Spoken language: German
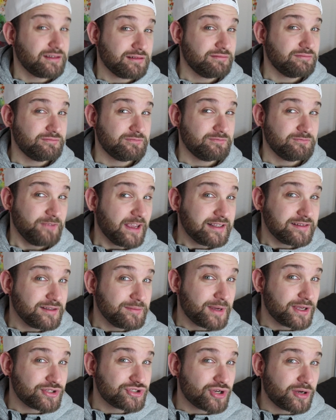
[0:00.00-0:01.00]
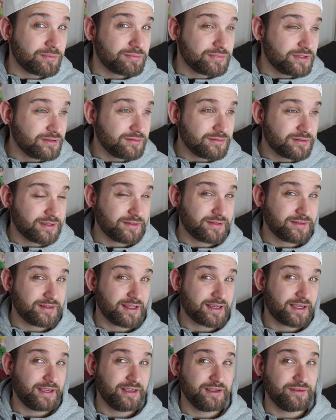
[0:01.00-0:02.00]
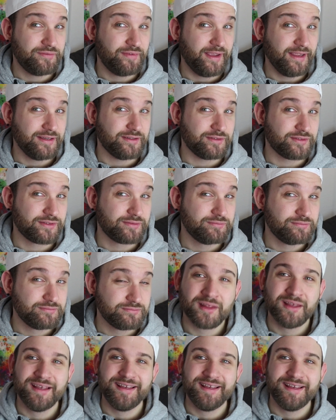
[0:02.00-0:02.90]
ich wechsle meinen Job, ne? Es ist ja kein Gefängnis.